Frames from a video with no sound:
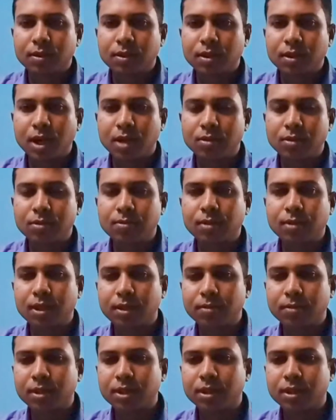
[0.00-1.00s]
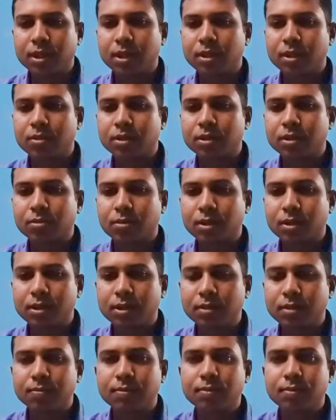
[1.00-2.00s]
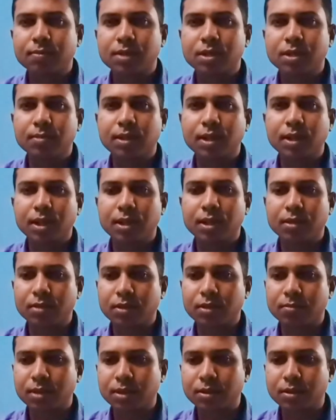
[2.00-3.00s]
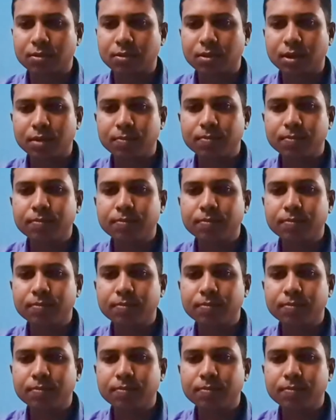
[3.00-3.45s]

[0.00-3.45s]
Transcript: আউজুবিল্লাহ মিনা শাহিদানুর রাজিম বিসমিল্লাহ রহমান রহিম